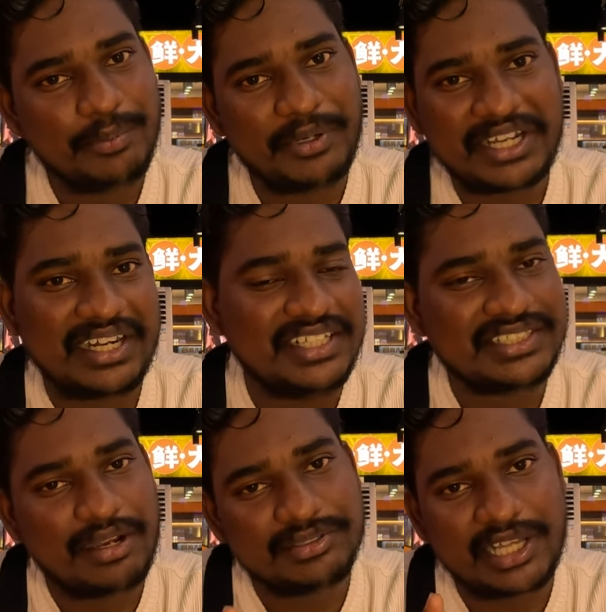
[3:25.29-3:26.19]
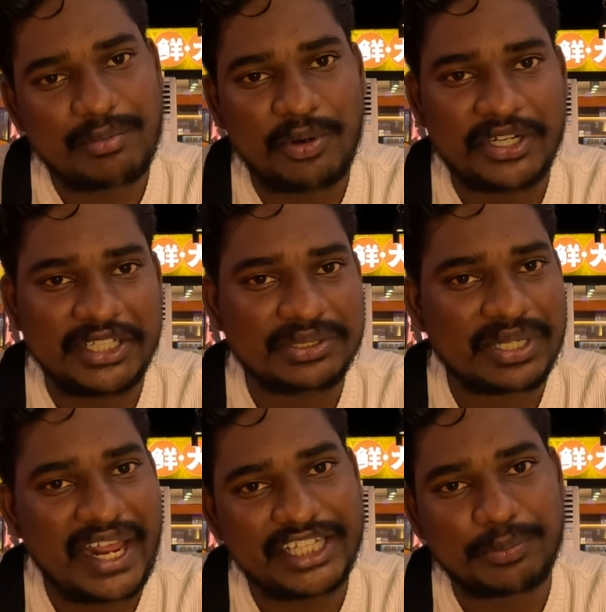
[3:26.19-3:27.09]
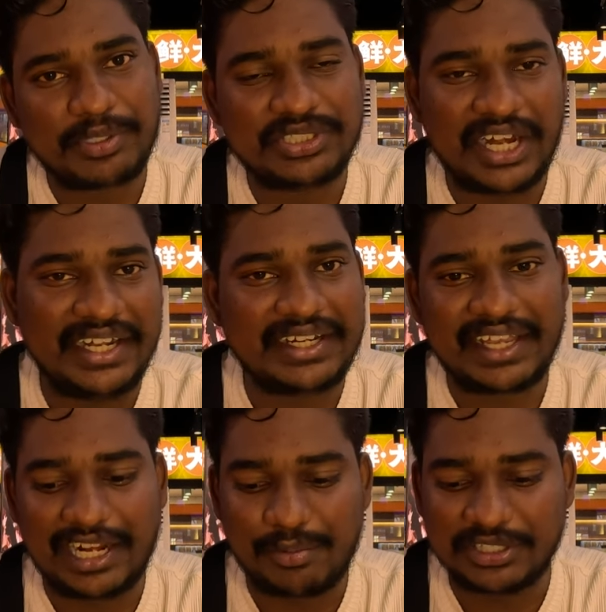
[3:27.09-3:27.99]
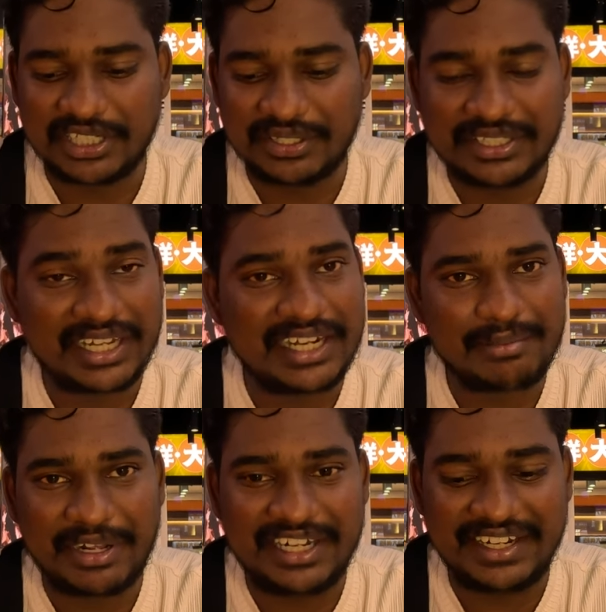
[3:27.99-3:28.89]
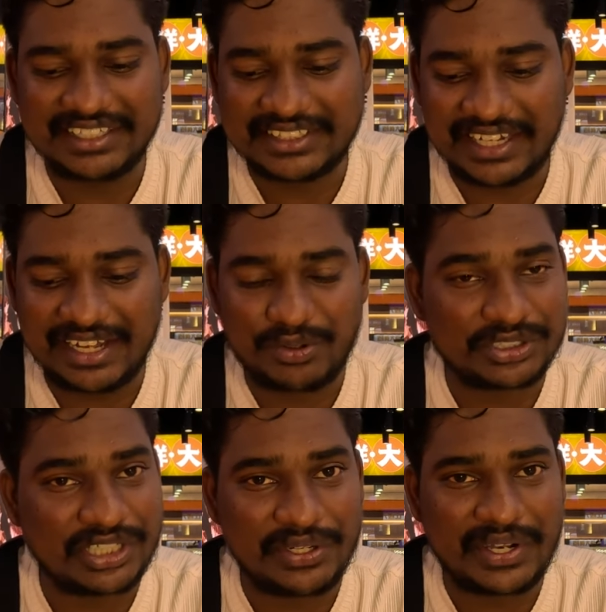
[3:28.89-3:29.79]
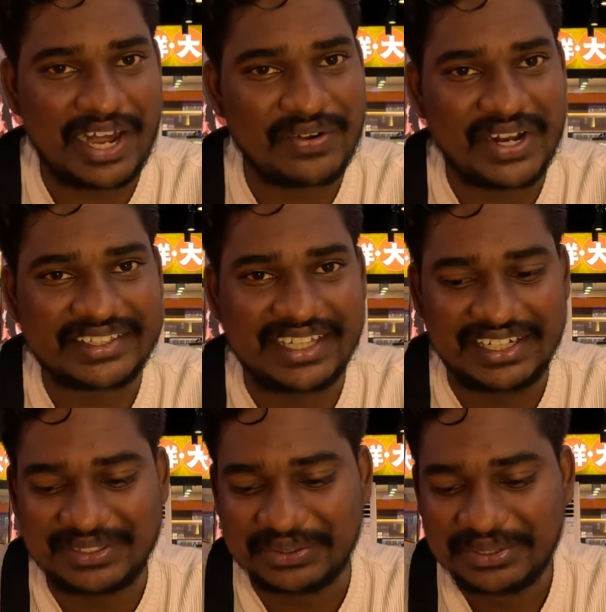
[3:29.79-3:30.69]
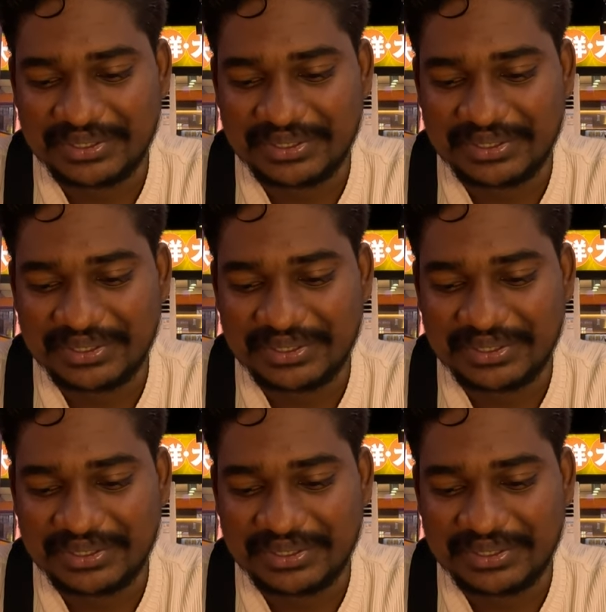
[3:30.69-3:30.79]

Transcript: ఇప్పుడు ఇక్కడి నుంచి అవతార్ మౌంటైన్స్ గ్లాస్ బ్రిడ్జ్ అన్నిటికీ వెళ్ళబోతాను ఎందుకంటే మళ్ళీ నేను చైనాకు వస్తానో రానో నాకు తెలీదు